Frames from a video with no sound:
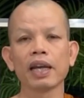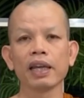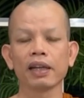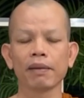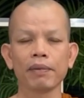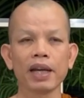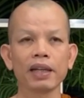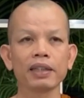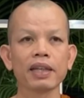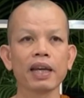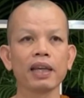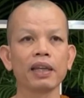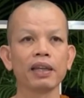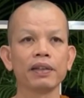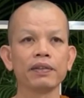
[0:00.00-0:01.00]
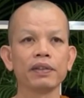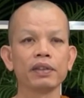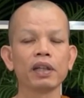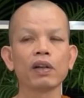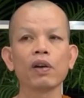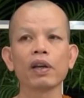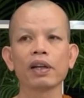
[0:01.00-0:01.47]
ให้กำลังใจ
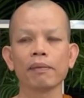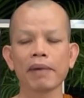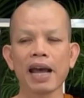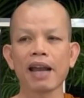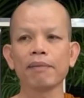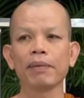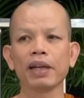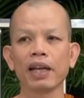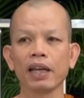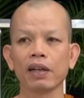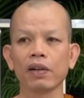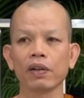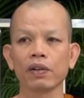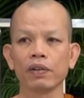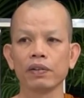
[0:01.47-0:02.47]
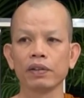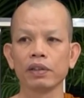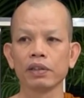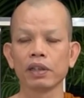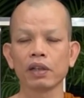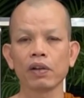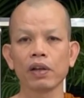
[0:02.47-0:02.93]
เจ้าน้อยกับพานไปได้ดอก
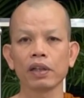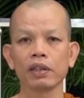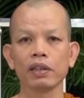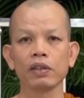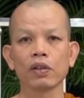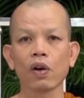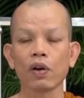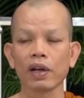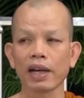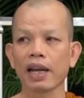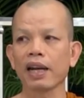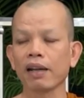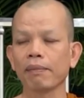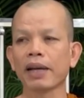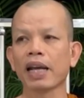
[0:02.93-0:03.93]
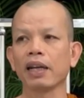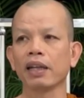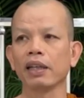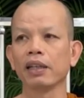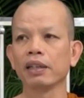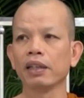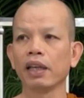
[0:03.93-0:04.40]
เจ้าน้อยกับสีจ้องกันละบาน
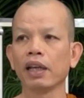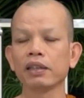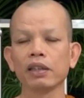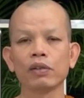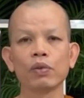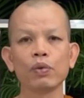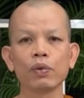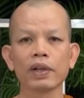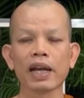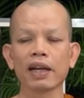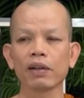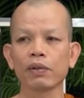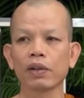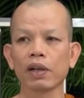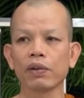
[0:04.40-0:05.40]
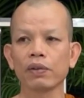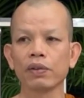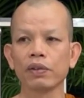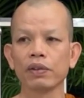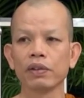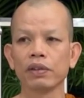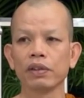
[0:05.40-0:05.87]
นี่แห้งสีทุกนัก
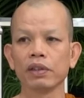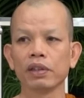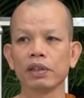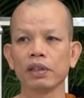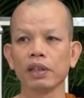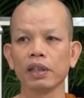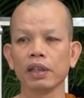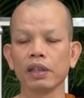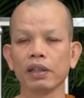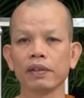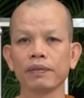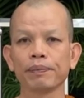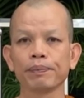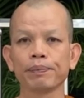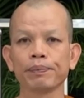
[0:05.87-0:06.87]
เก่าๆนี่